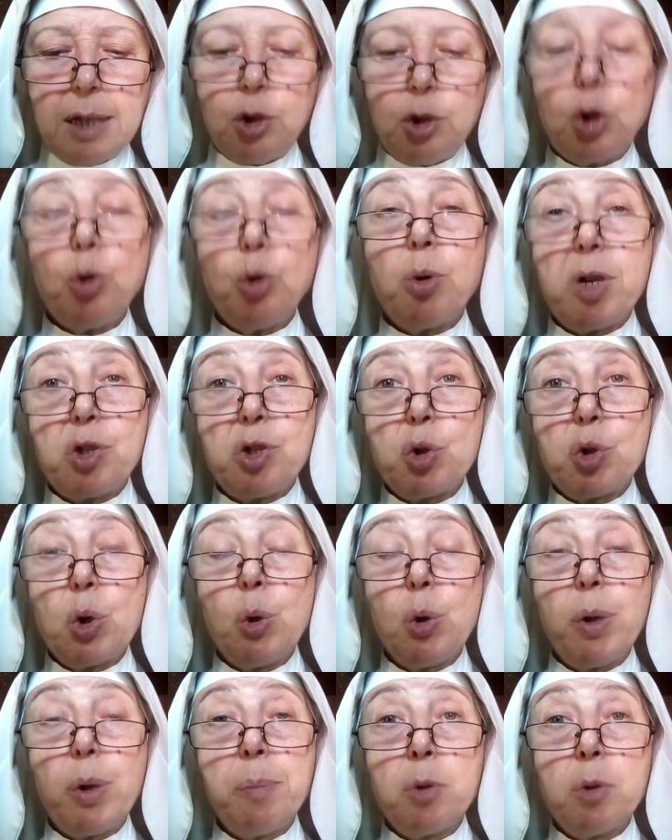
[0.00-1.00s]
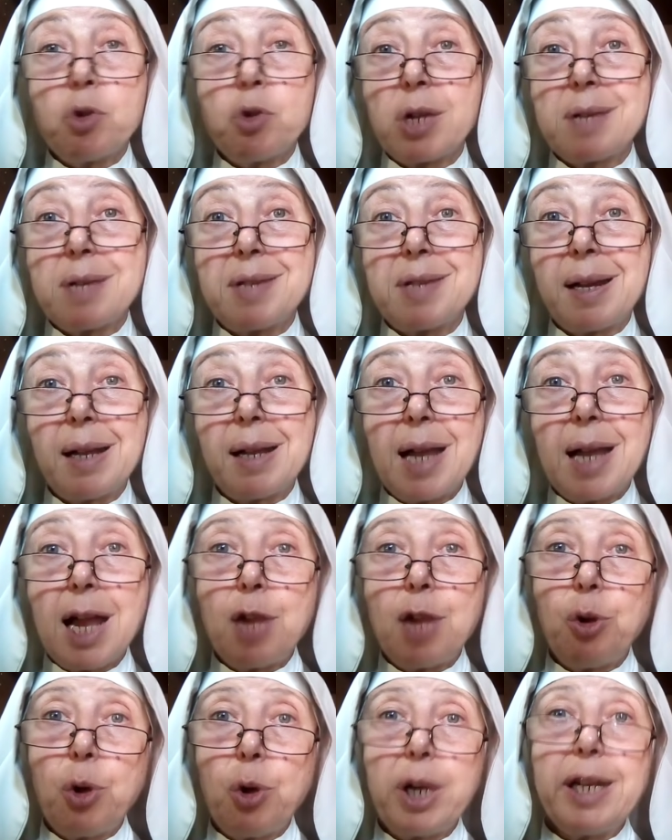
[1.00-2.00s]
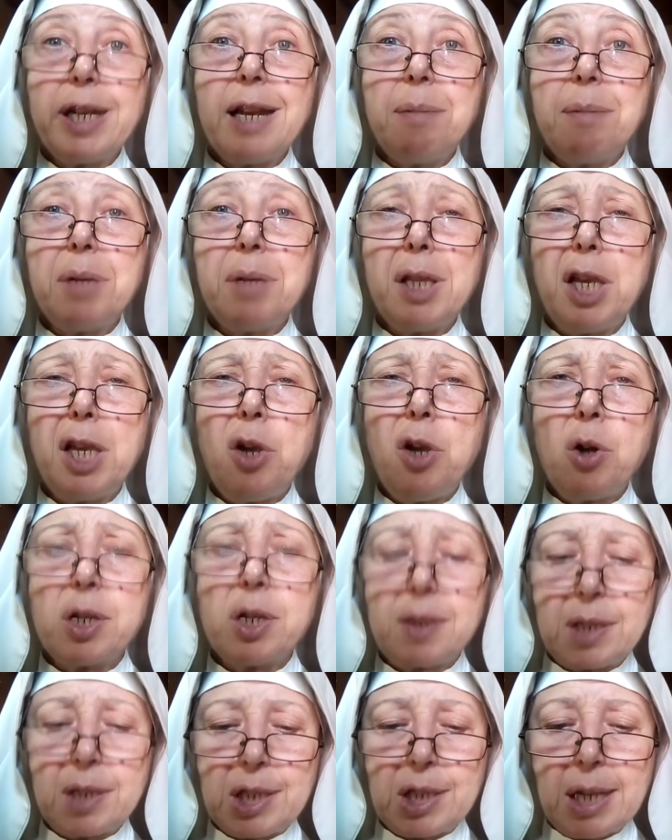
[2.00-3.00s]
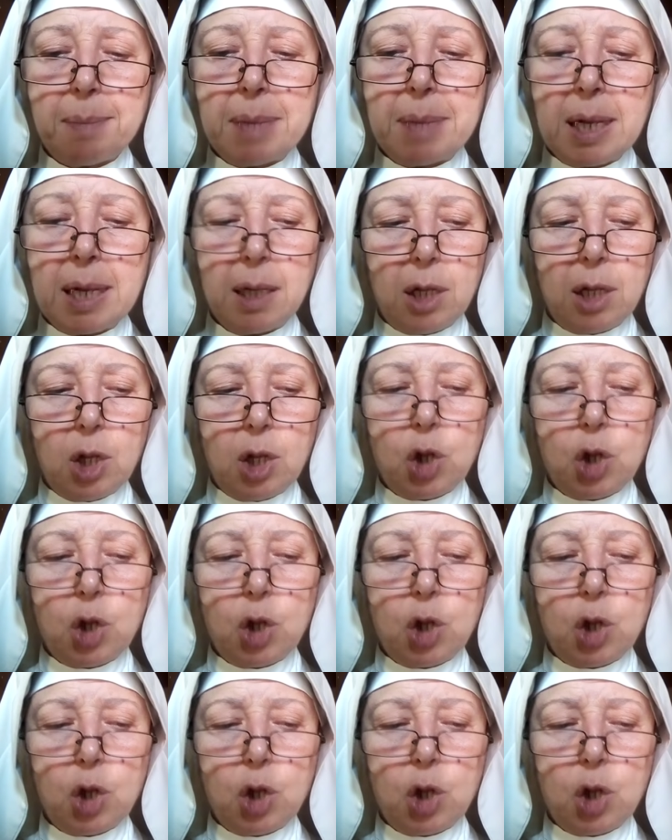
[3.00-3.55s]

Todo eso lo hemos acercado en el video que se llama